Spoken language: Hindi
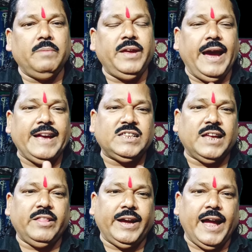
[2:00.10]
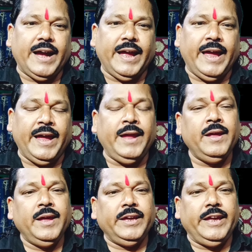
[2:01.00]
कभी ऐसा देखा गया है
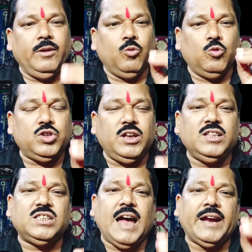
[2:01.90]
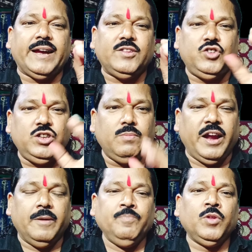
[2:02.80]
कि उस इंसान का
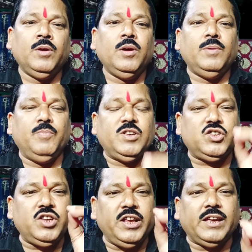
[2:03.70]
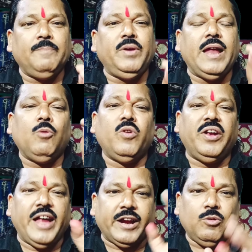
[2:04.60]
जीवन स्त्री के बिना वो
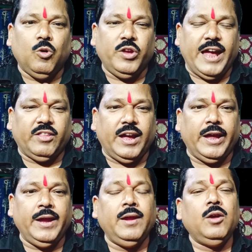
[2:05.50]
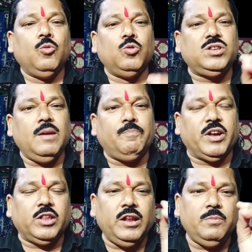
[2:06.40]
नर्क हो जाता है उसकी
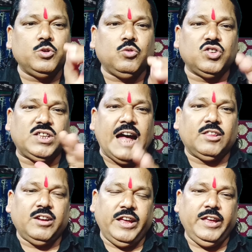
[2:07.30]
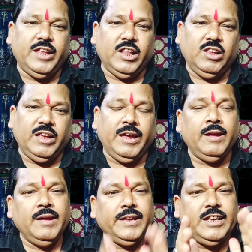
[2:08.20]
पत्नी भी उसको साथ नहीं देती है
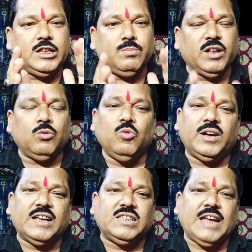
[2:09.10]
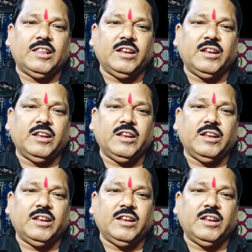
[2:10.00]
किस्मत उनका साथ